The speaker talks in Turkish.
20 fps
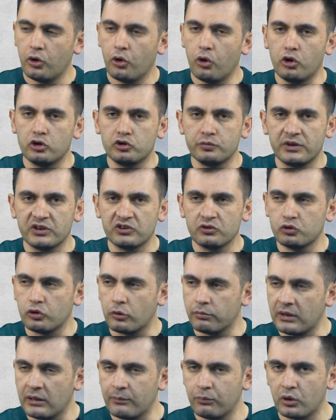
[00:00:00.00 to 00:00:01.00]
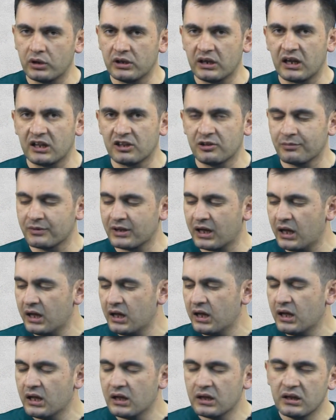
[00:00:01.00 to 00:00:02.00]
ölçme aracının toplam puanları aldığımda
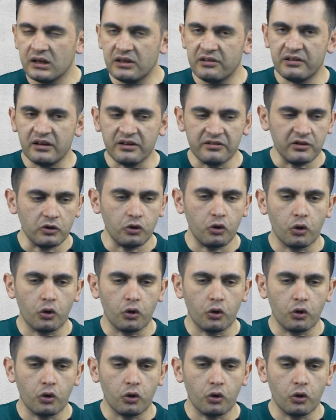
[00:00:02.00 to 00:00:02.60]
ikisi arasındaki